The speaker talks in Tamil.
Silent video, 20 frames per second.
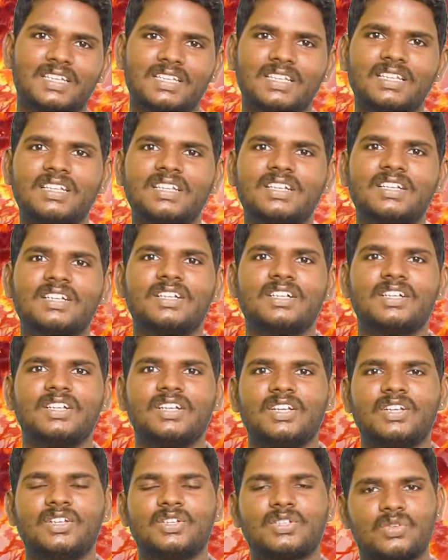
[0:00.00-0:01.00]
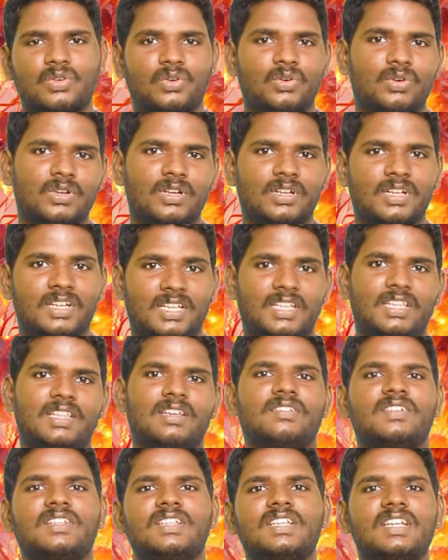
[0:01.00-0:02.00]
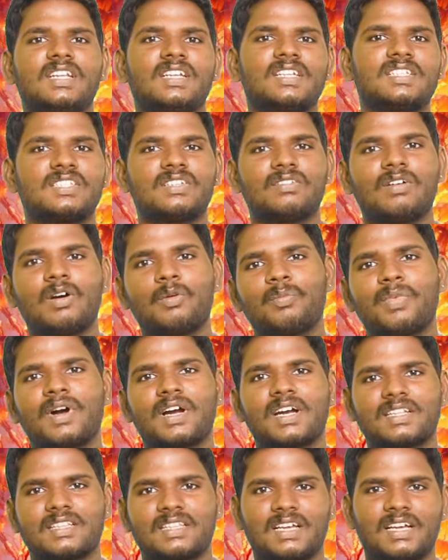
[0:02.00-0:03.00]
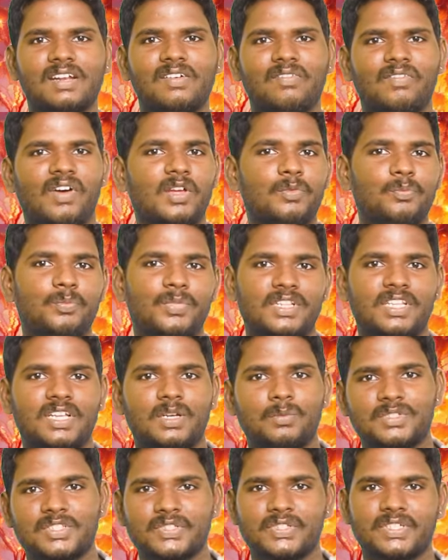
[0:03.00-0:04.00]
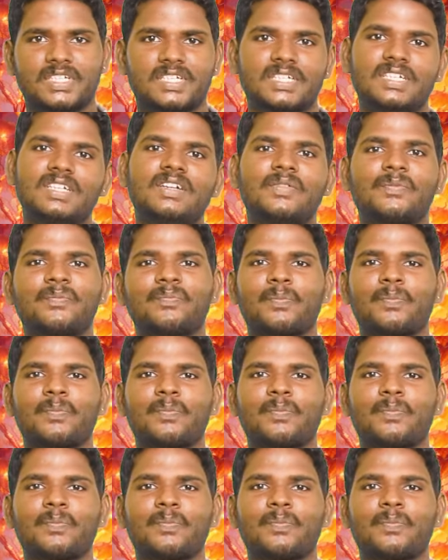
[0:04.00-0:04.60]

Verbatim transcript: இருக்குது ஸோ இதில் வந்து நிறைய ஜீவா பார்க்கறதுக்கான வாய்ப்பு அதிகபட்சம் இருக்குது